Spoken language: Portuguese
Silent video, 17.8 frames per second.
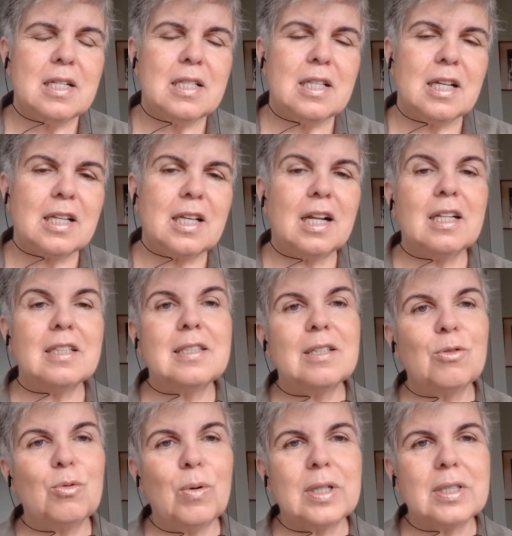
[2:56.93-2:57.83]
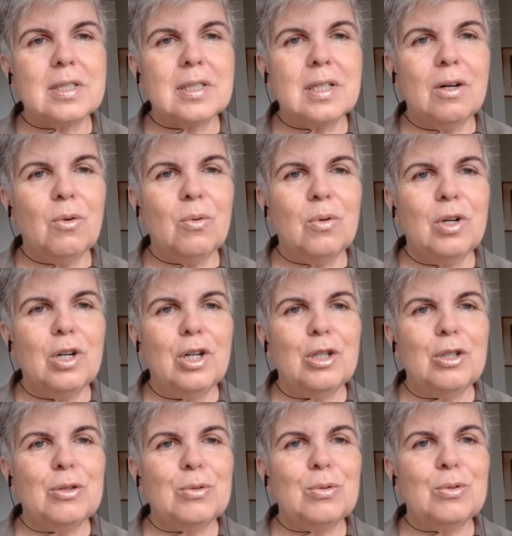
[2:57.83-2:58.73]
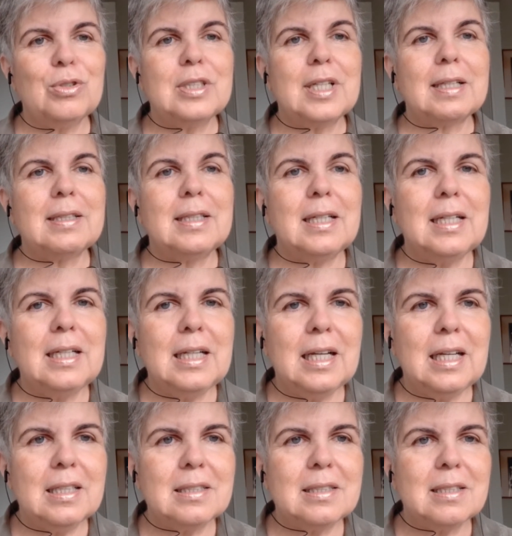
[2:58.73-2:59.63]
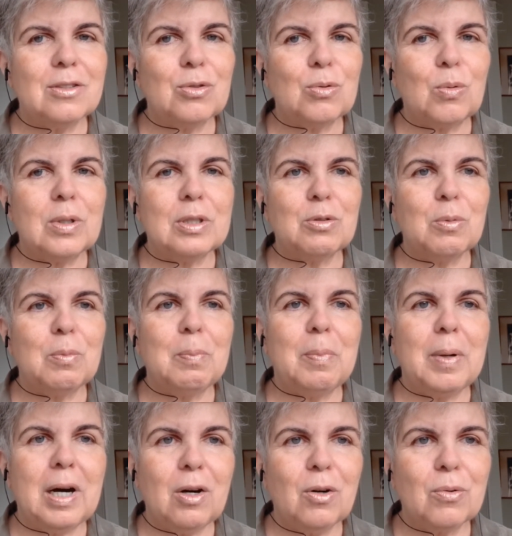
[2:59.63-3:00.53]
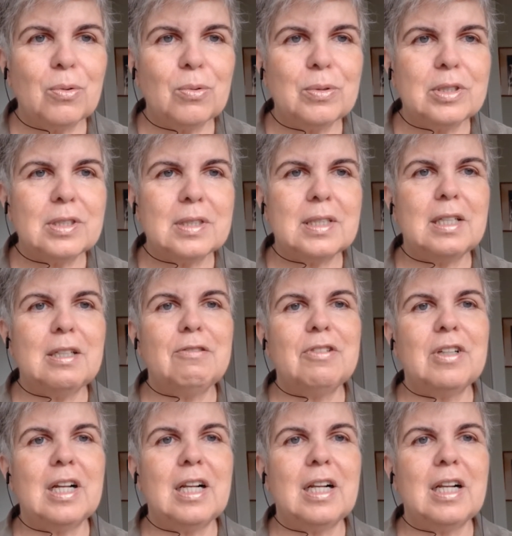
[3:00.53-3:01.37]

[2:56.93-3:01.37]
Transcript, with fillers: naquela situação dos atenienses quando Paulo esteve